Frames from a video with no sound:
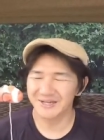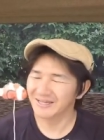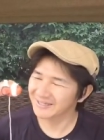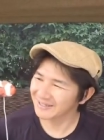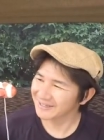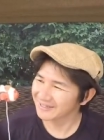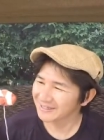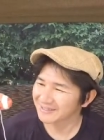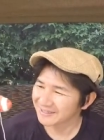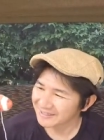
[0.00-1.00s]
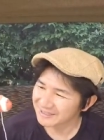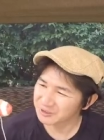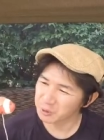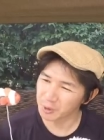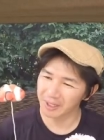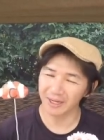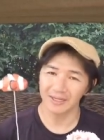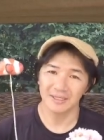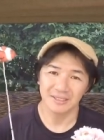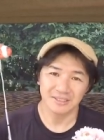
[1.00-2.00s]
いかがだったでしょうか
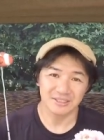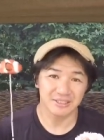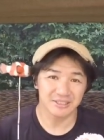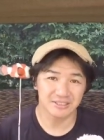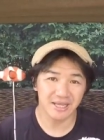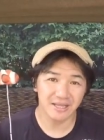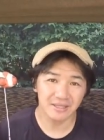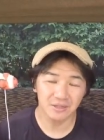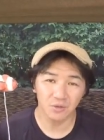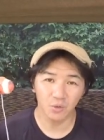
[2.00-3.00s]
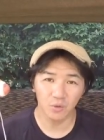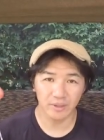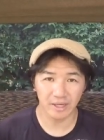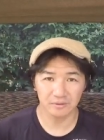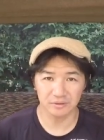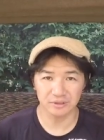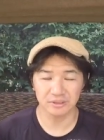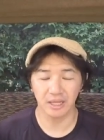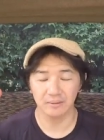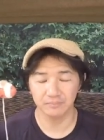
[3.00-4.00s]
自然農薬
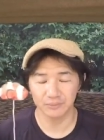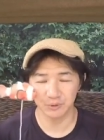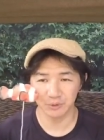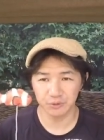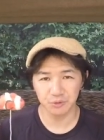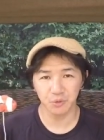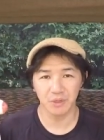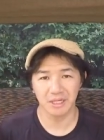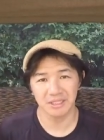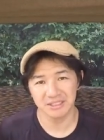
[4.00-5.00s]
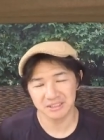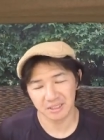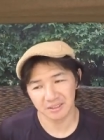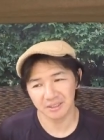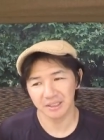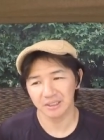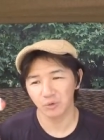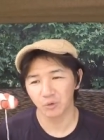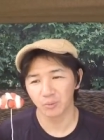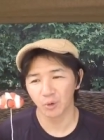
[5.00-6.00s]
散布という動画でしたけ
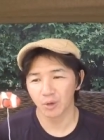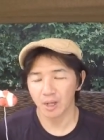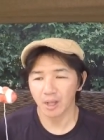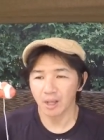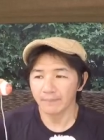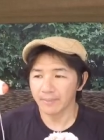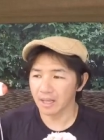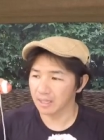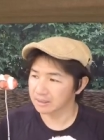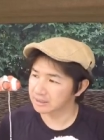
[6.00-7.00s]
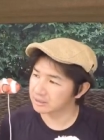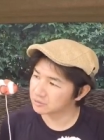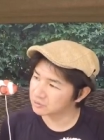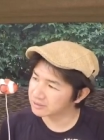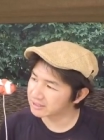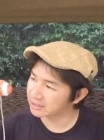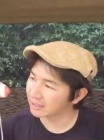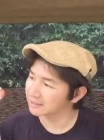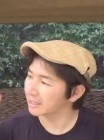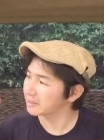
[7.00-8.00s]
どもまあ聞く聞
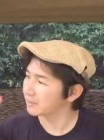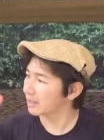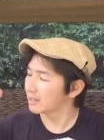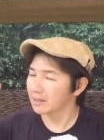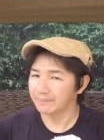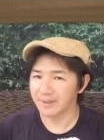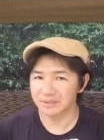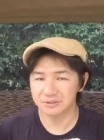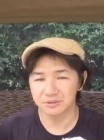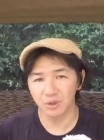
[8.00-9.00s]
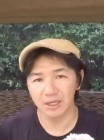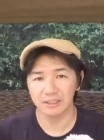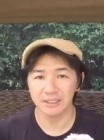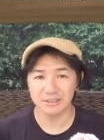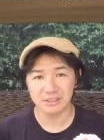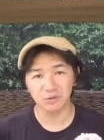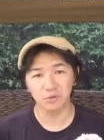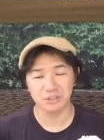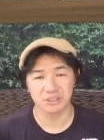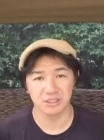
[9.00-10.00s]
かないは別の話
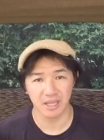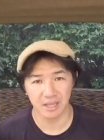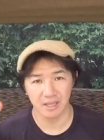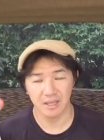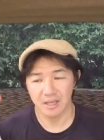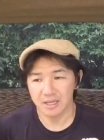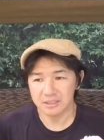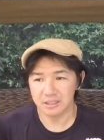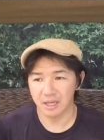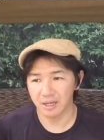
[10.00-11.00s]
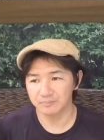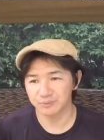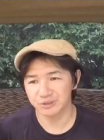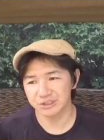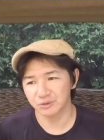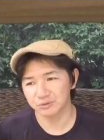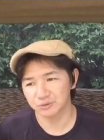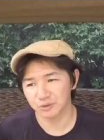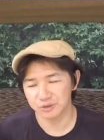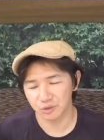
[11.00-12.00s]
として散布しとく
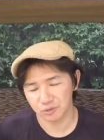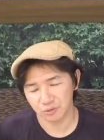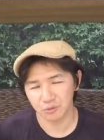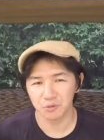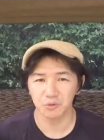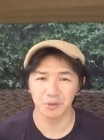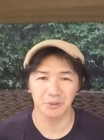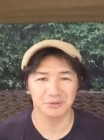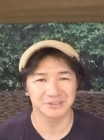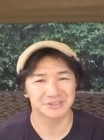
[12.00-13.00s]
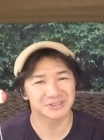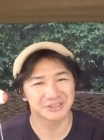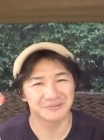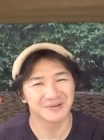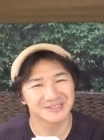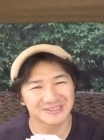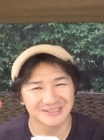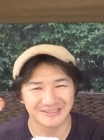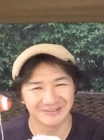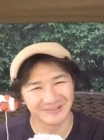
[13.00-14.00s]
とちょっと心が落ち着きま
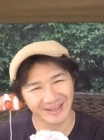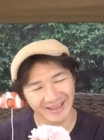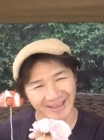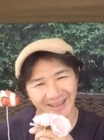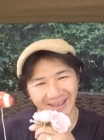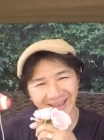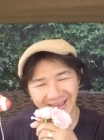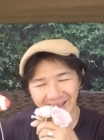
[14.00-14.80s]
すよね